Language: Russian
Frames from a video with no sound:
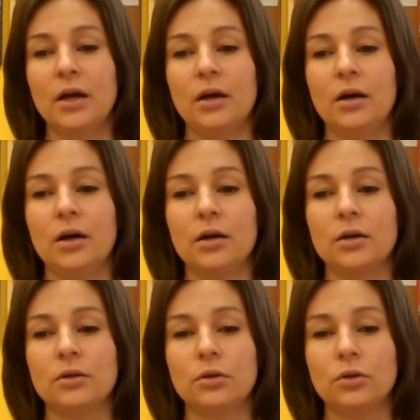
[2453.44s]

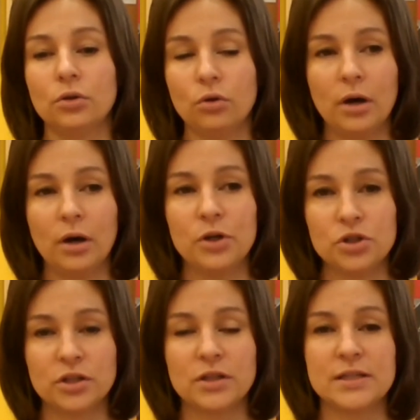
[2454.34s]
А, но
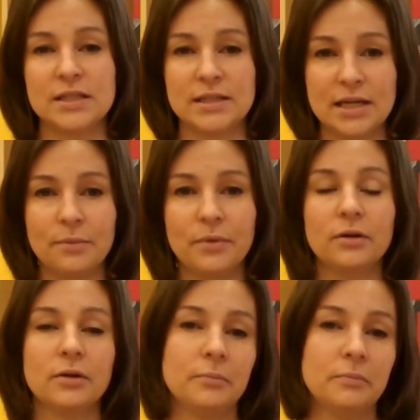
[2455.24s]
обычно это сентябрь,
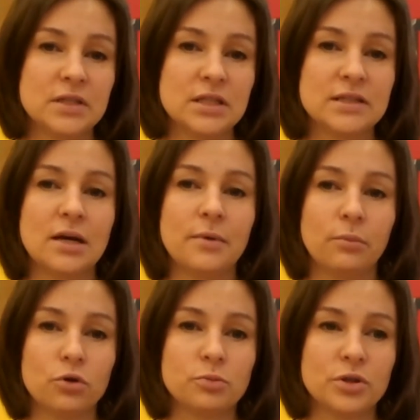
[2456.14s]
сентябрь,
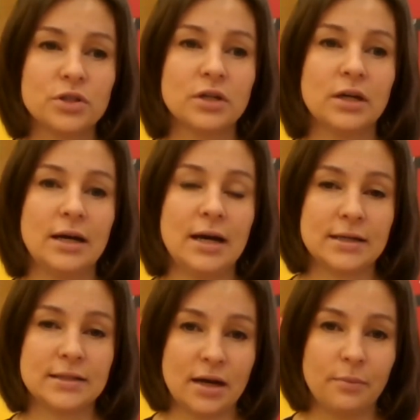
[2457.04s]
может быть,
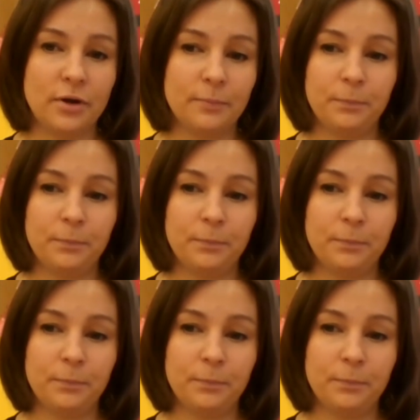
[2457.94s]
октябрь.